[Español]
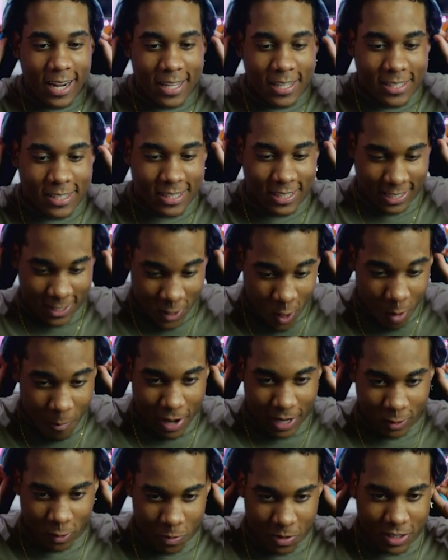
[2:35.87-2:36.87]
Si no,
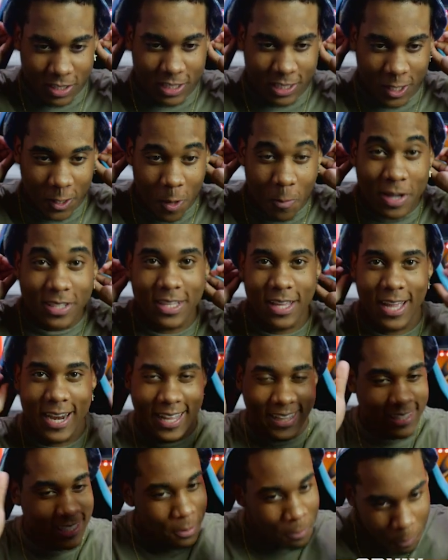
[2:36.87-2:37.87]
ma, hubiese seguido más
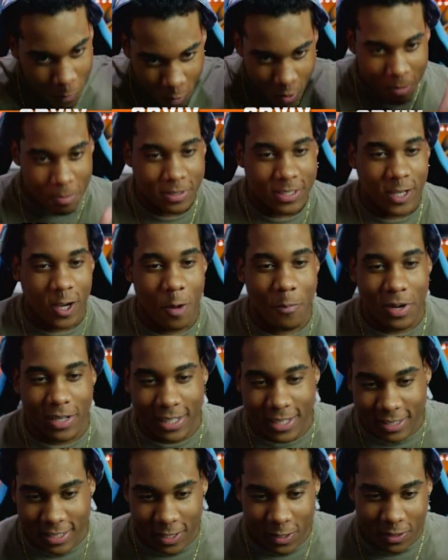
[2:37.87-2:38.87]
adelante, vuelve y se come el
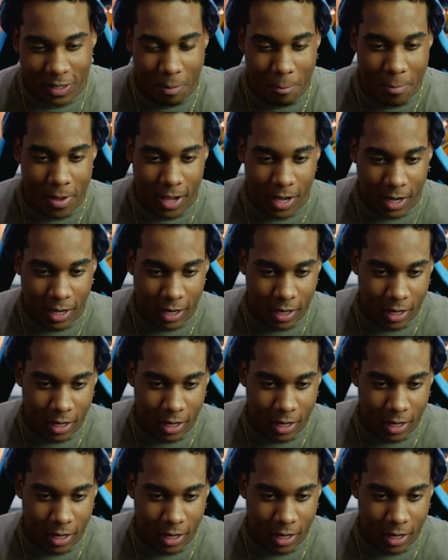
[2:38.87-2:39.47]
tercero también.